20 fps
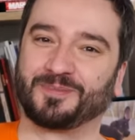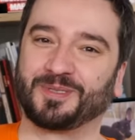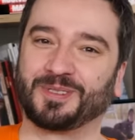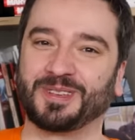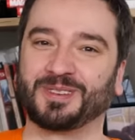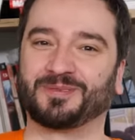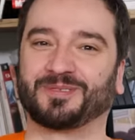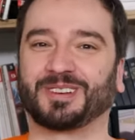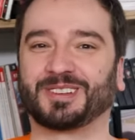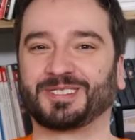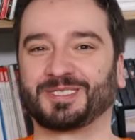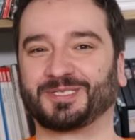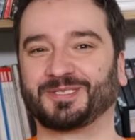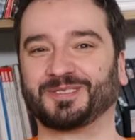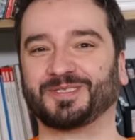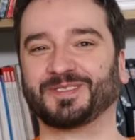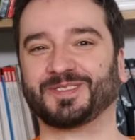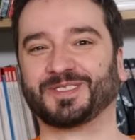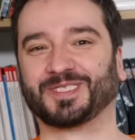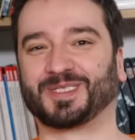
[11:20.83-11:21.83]

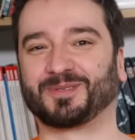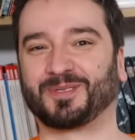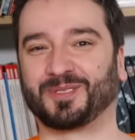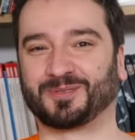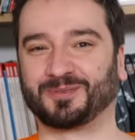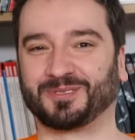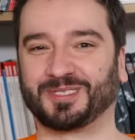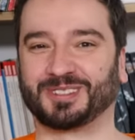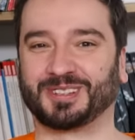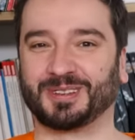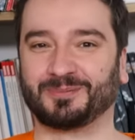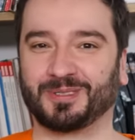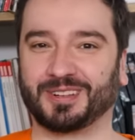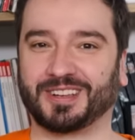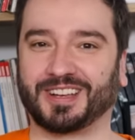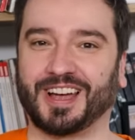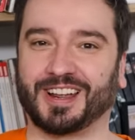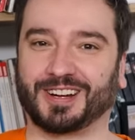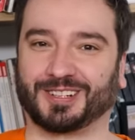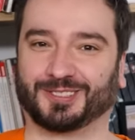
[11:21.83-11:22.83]
ponieważ założył na siebie
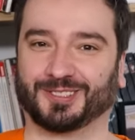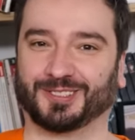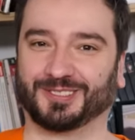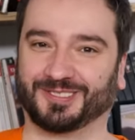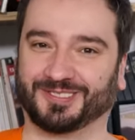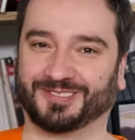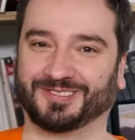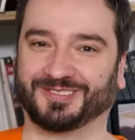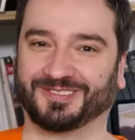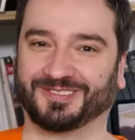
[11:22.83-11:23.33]
karton.